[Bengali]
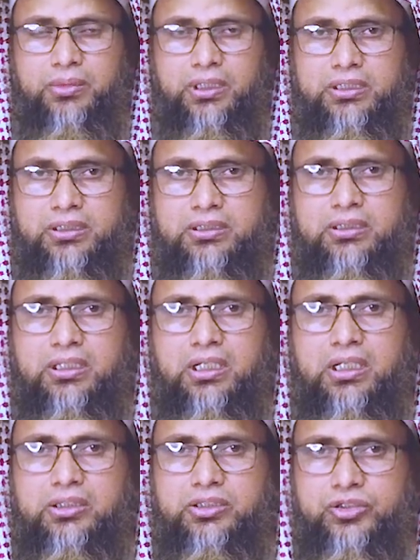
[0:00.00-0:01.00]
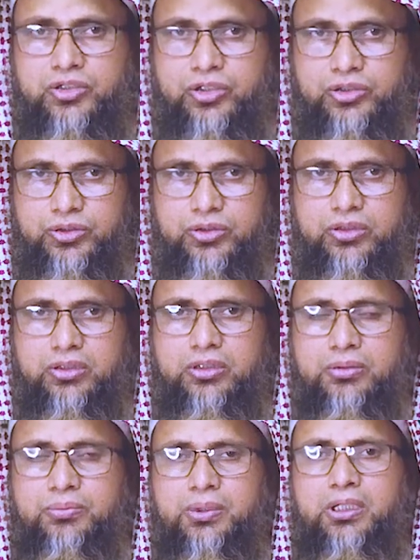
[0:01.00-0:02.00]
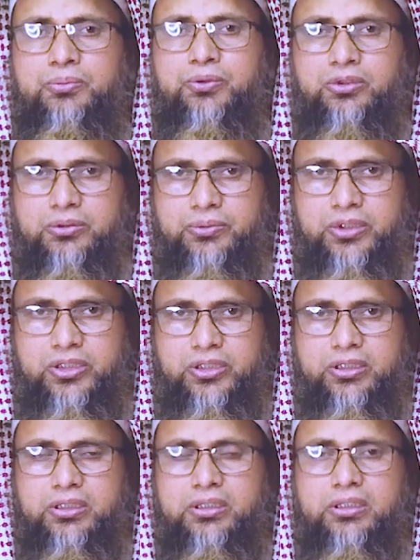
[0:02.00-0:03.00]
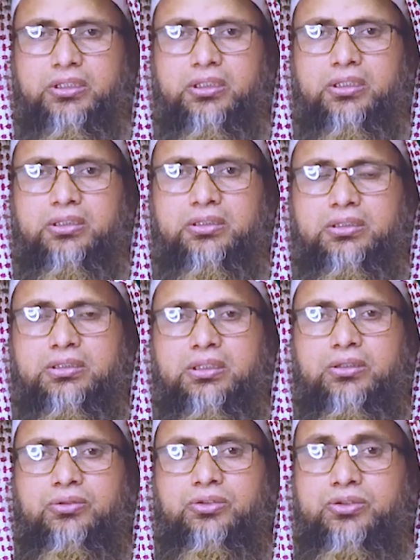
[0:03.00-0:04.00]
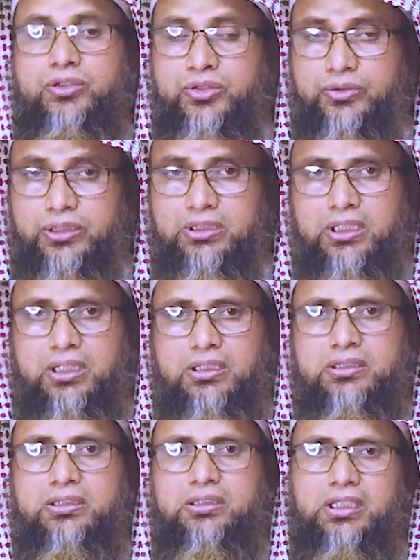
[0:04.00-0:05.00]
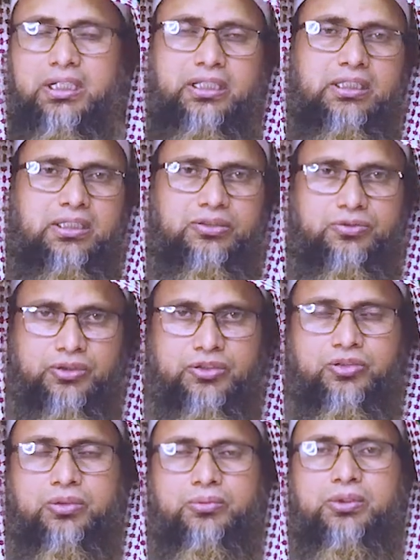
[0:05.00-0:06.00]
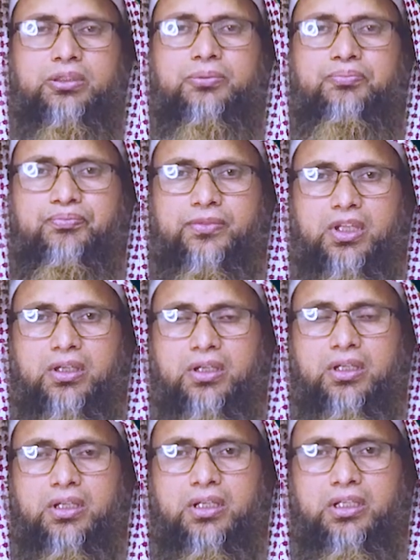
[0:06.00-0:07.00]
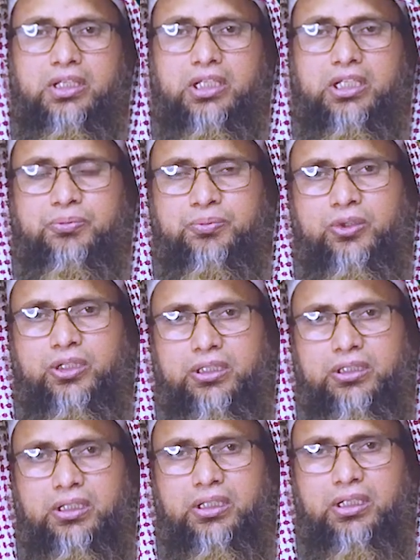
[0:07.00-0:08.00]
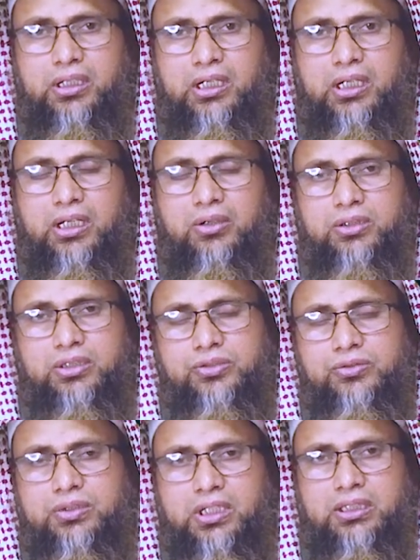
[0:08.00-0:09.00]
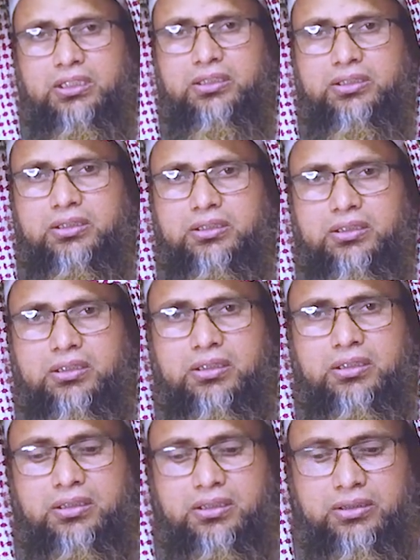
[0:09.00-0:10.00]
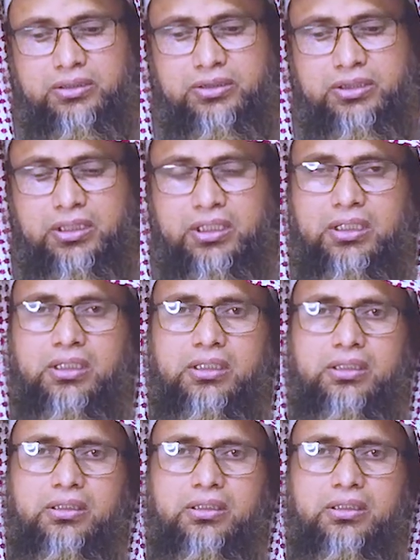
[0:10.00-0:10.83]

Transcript: মাইয়েতের আত্মীয় স্বজন পাড়া প্রতিবেশী উত্তরসূরি যারা আছেন তারা এই কাজগুলি করবেন এরপরে আরও কিছু কাজ আছে যারা